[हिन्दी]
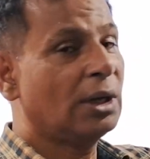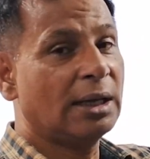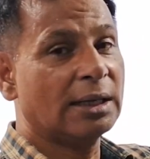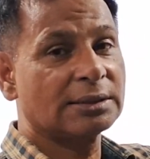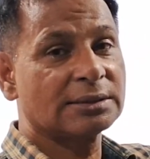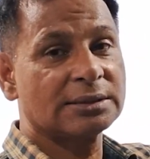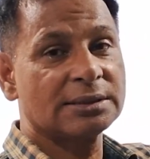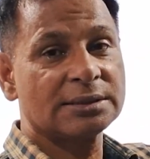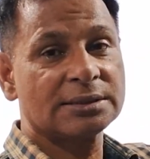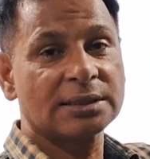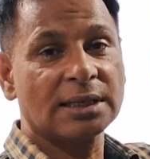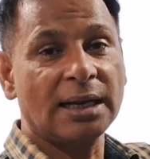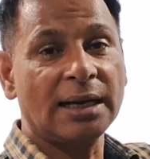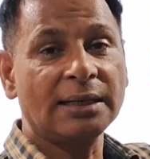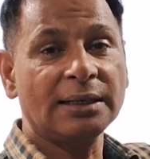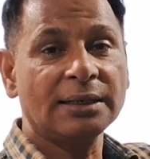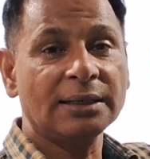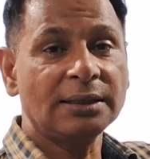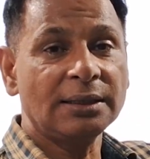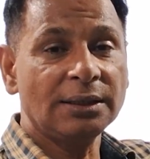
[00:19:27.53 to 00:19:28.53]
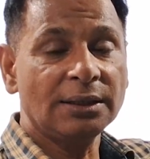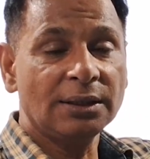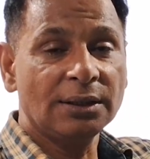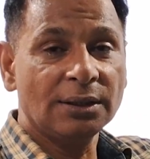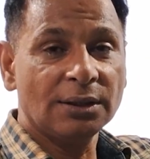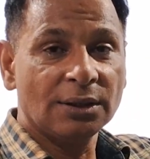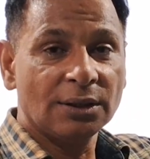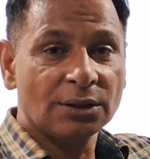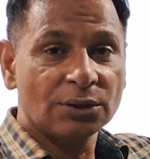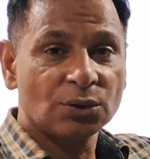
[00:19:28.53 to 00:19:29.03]
एग्जिस्ट एट
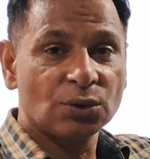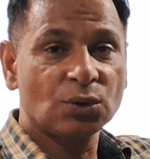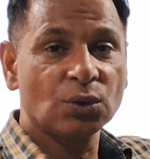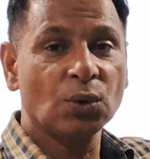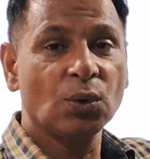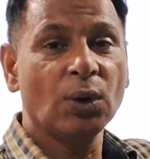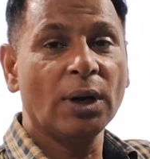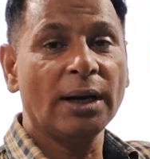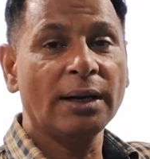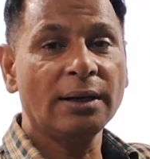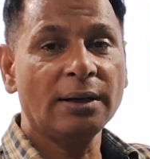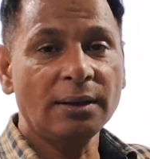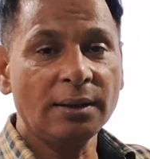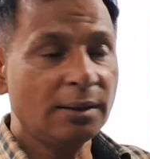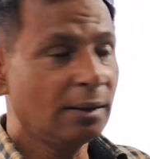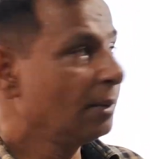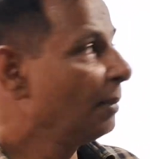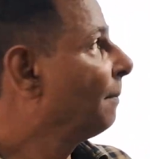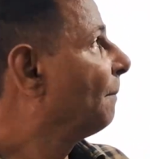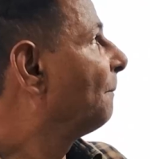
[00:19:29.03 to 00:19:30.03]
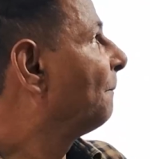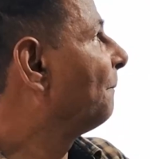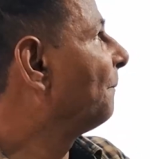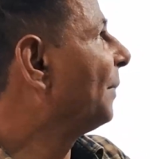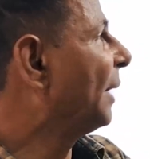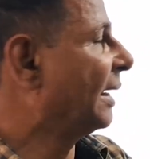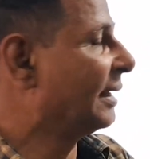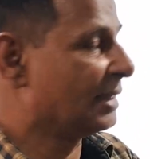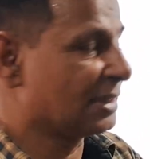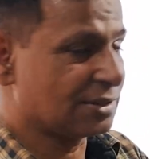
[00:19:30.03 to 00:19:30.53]
टू एंड
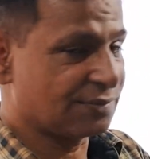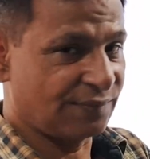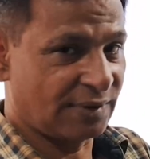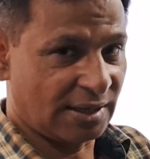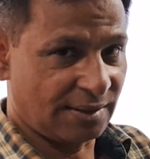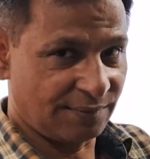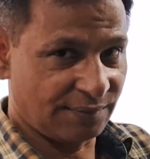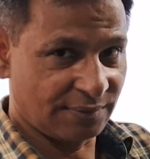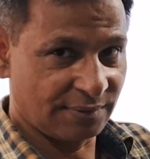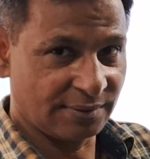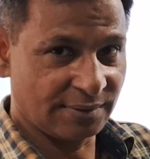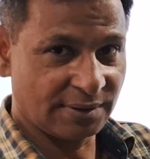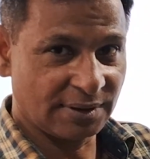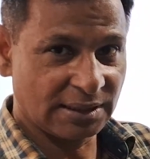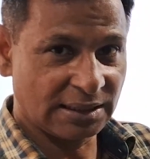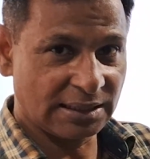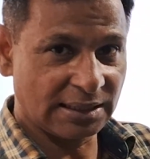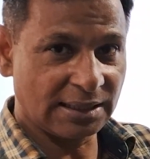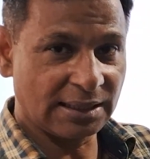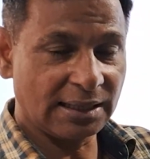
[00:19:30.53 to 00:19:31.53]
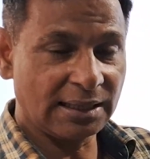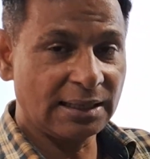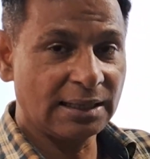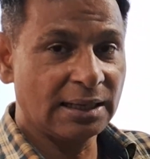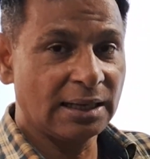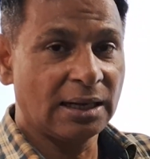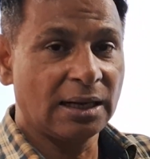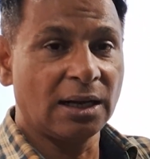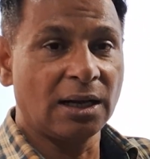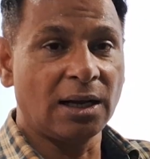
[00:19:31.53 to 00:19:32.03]
माइनस फाइव ठीक है
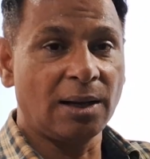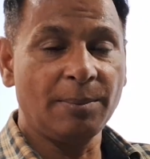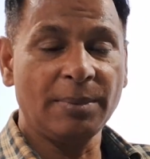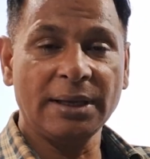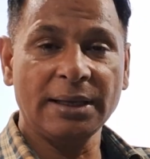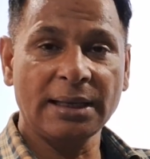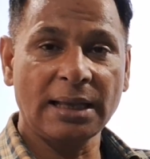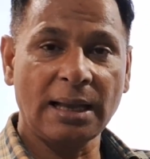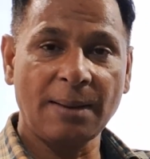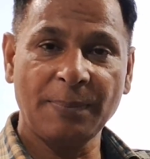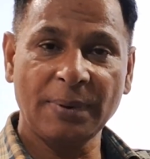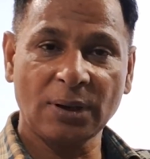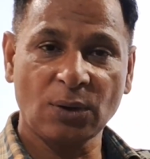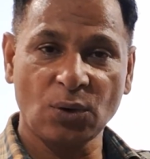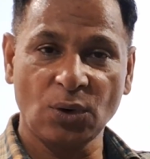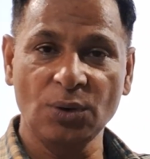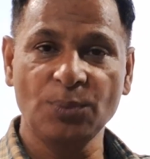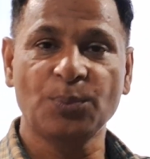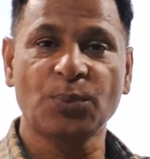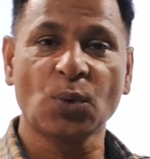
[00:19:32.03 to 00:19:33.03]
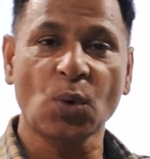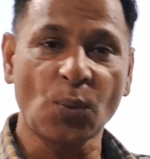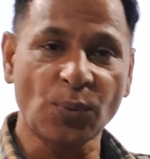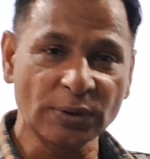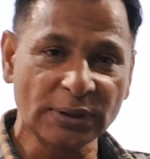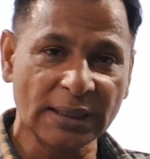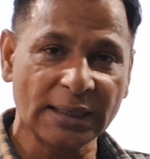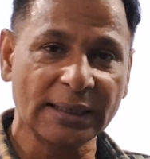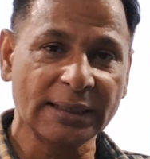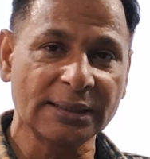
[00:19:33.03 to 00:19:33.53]
हमें यहाँ पे कोई प्रूफ
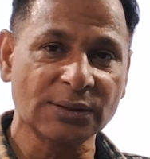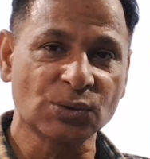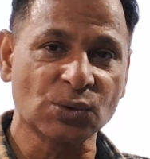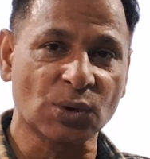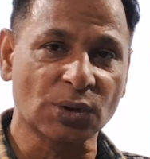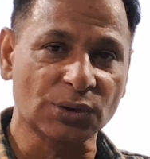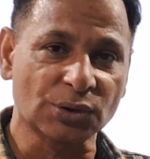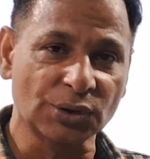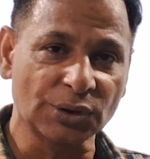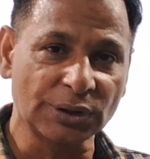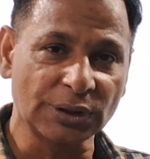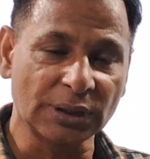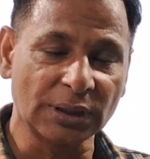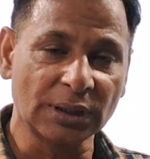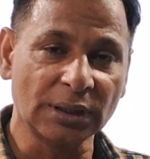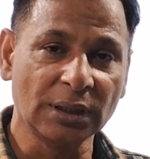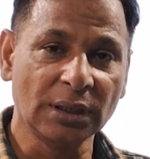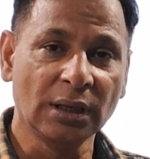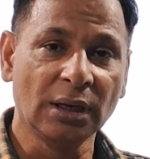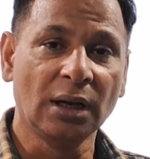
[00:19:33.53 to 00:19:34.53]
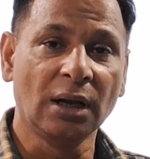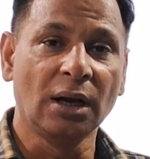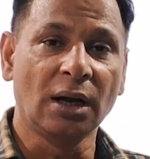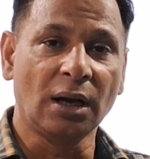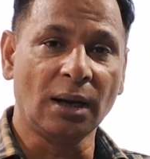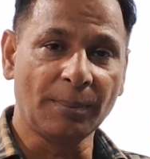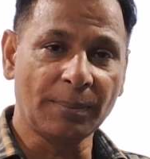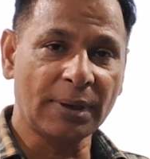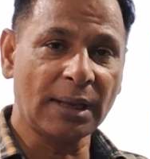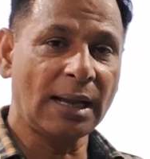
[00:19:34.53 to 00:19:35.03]
देने की ज़रूरत नहीं है
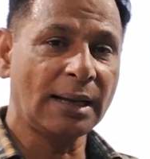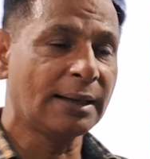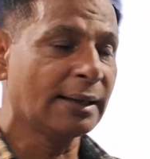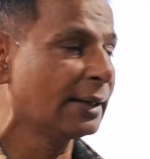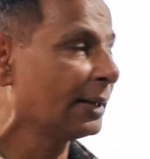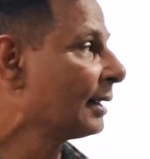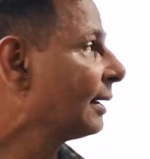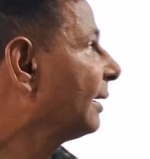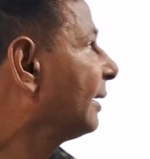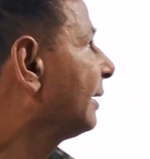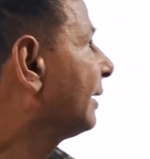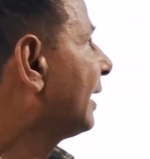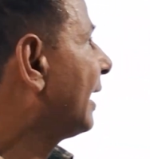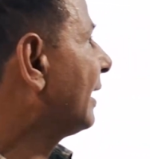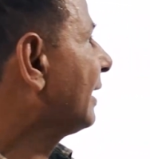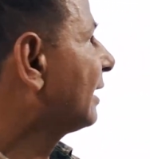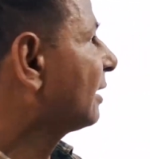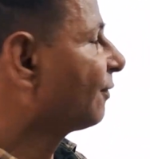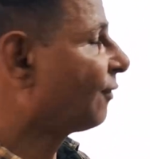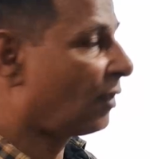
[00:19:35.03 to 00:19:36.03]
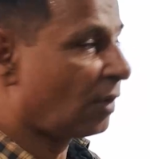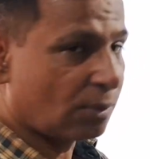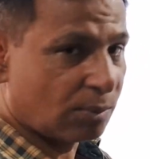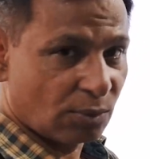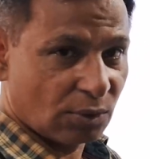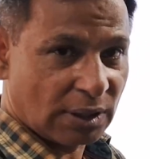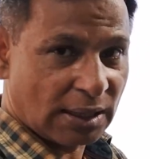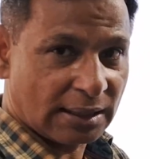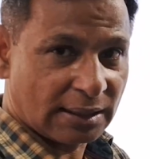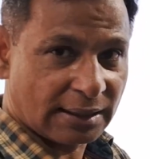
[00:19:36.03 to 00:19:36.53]
हम क्या करेंगे डायरेक्ट
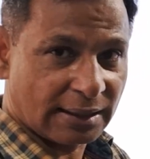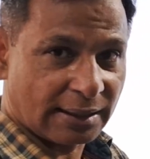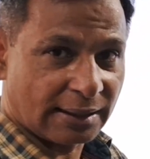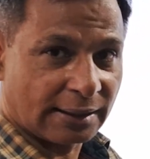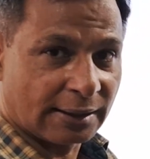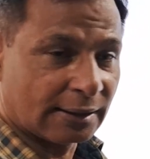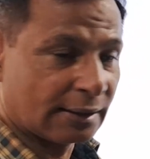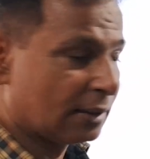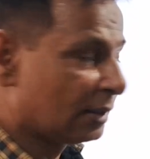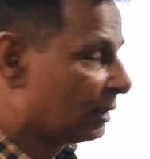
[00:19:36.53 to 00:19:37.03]
फार्मूला लेंगे